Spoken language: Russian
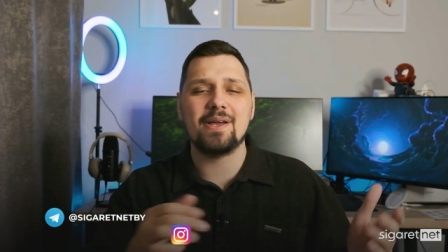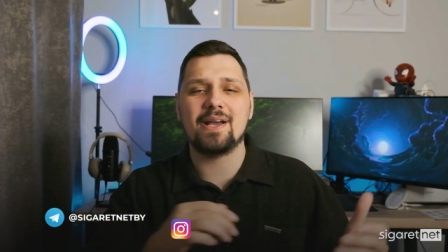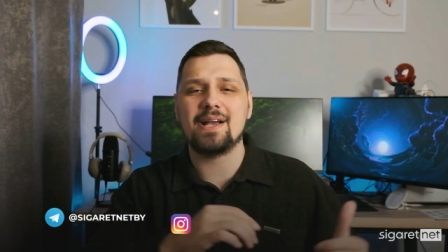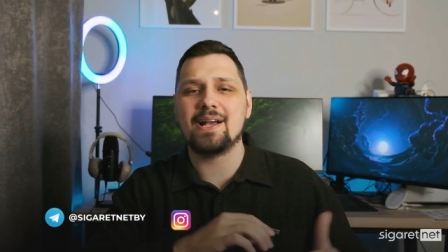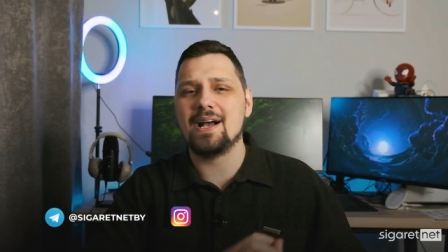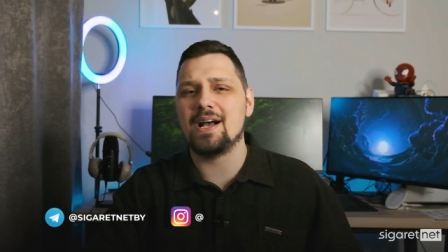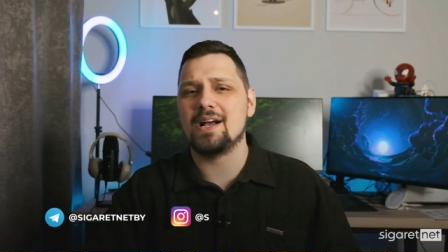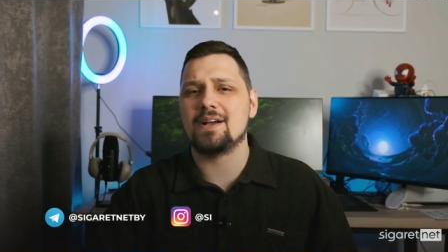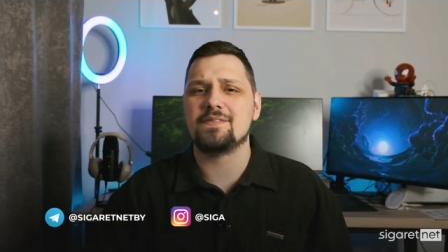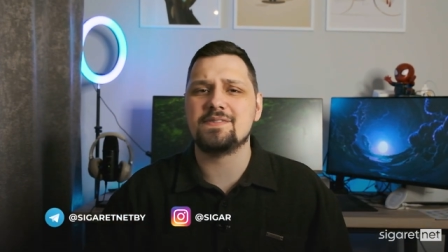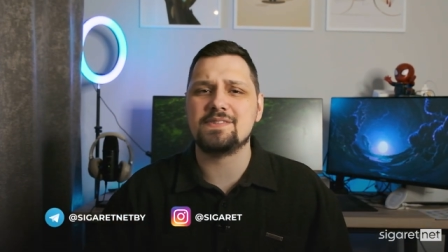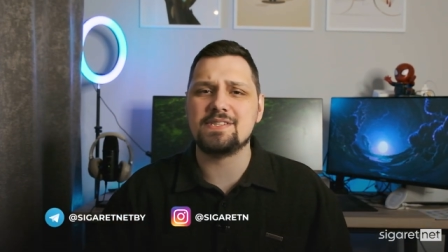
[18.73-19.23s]

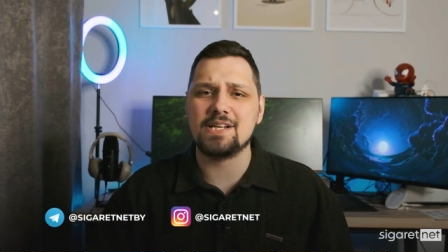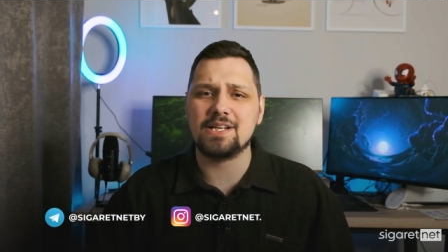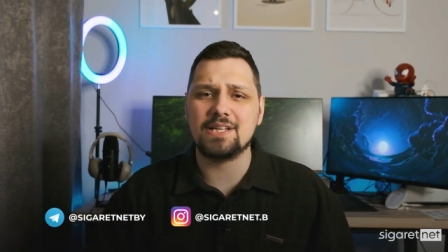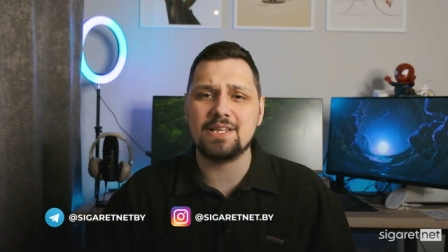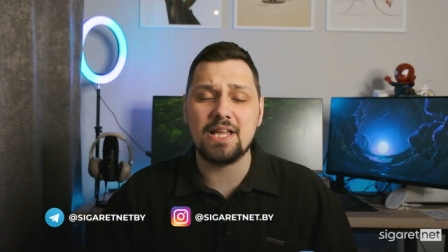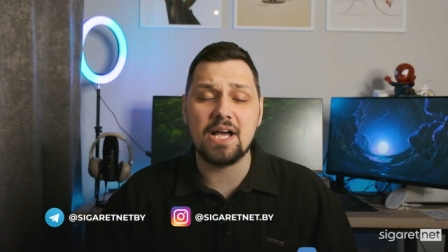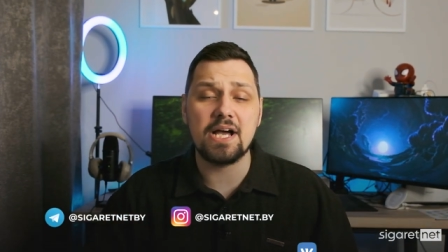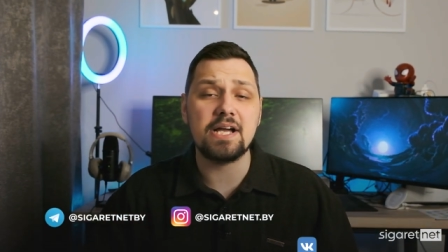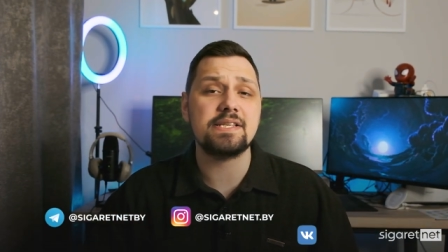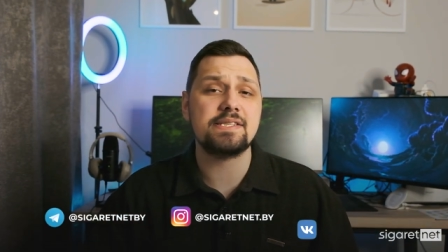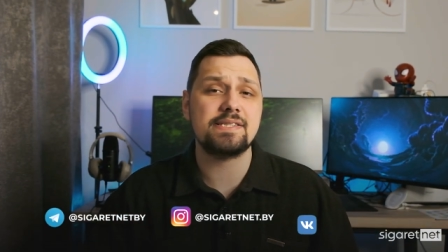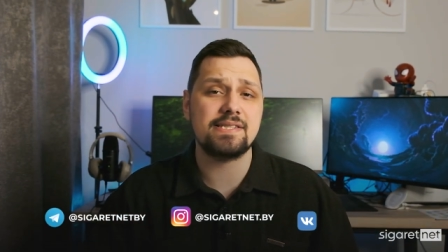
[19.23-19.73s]
как
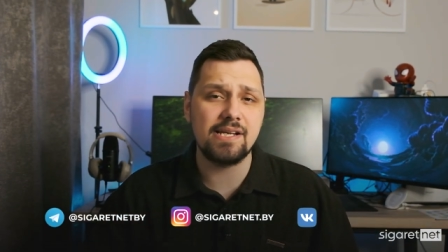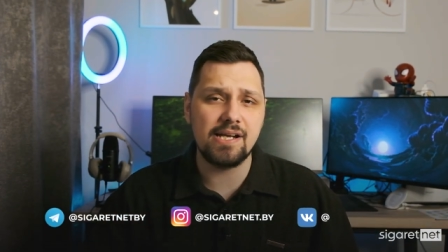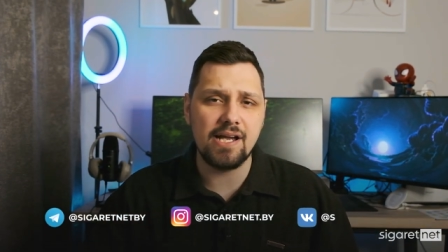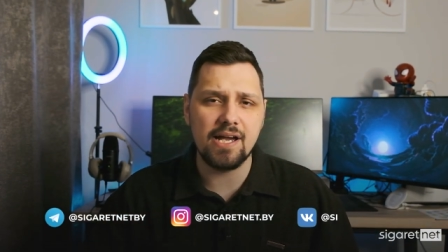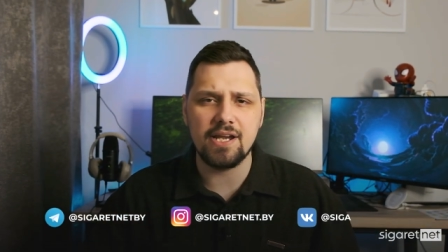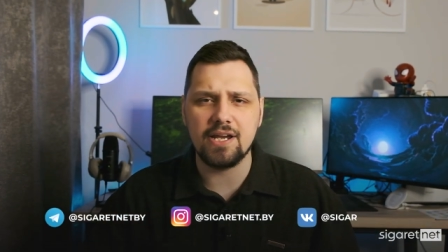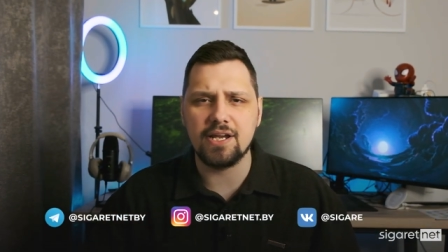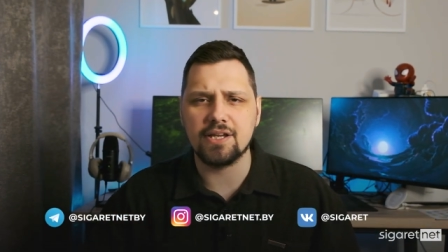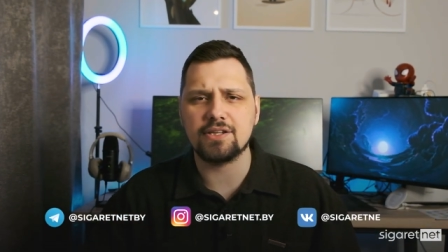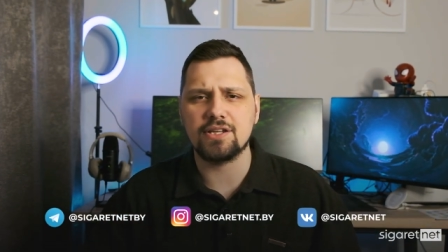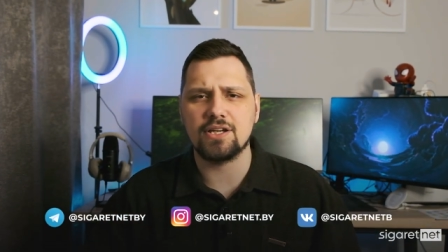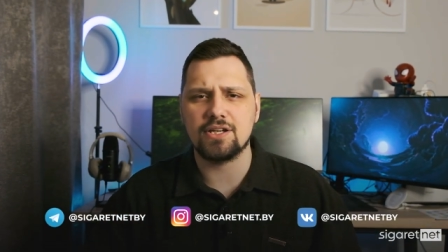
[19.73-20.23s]
всегда
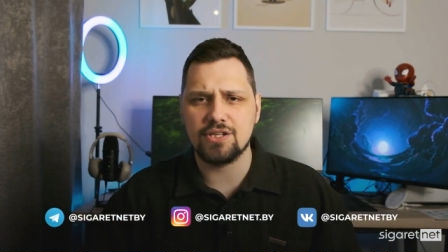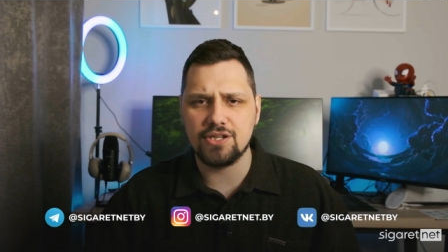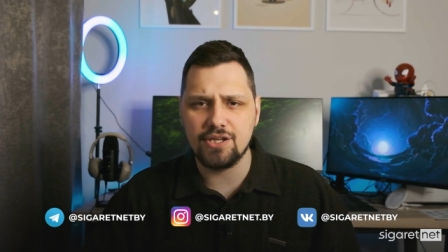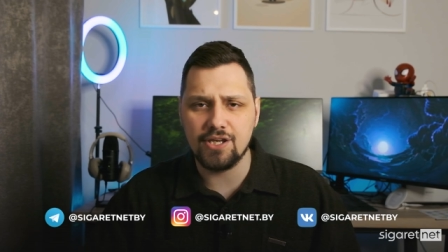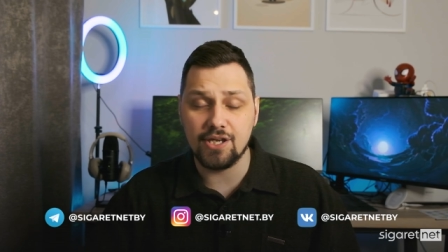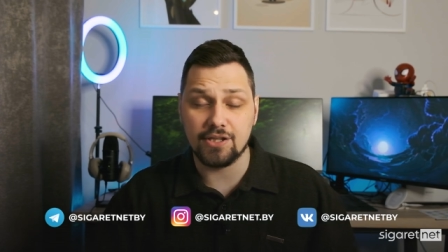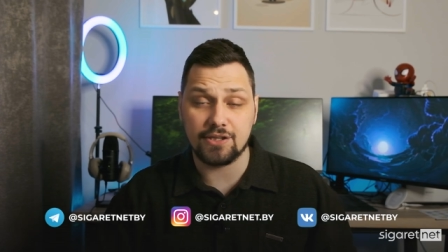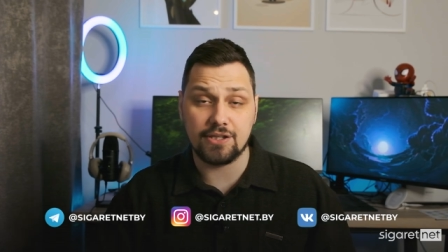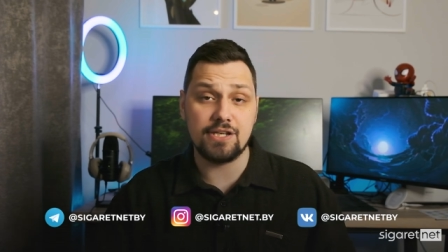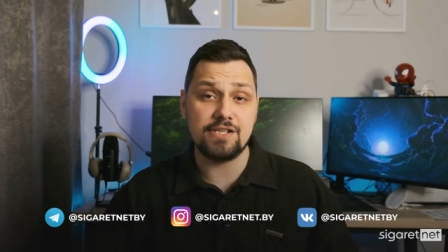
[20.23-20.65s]
сигарет нет.